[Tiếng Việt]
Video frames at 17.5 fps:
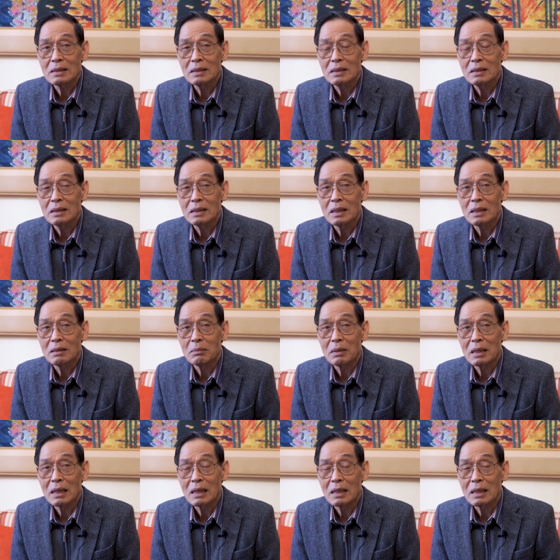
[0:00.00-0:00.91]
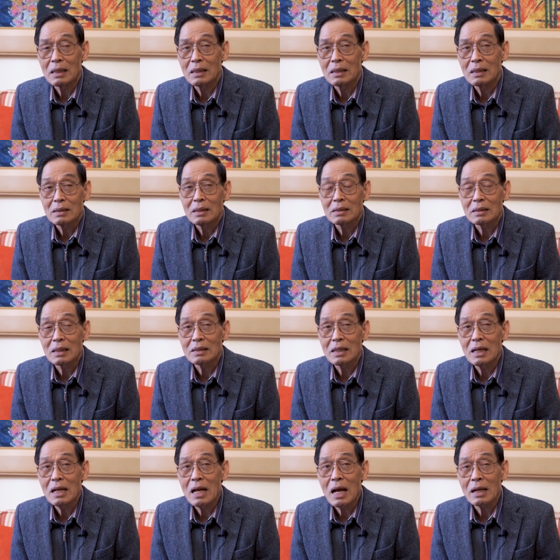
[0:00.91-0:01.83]
những người mà người ta
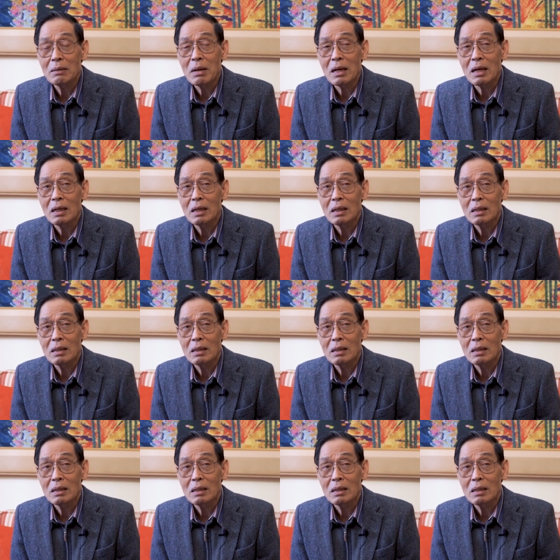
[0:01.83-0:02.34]
thấy hay mắc